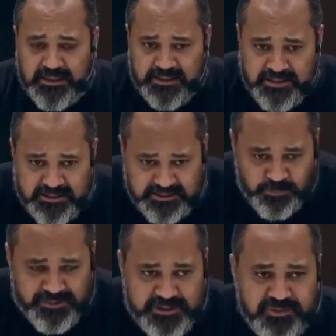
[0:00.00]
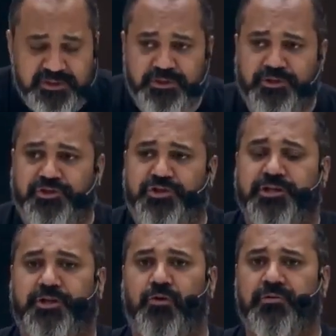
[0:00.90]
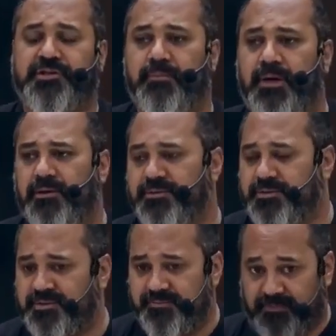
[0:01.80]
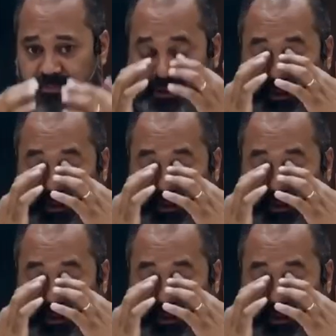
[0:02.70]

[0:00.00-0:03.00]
uh, eu preciso insistir com os irmãos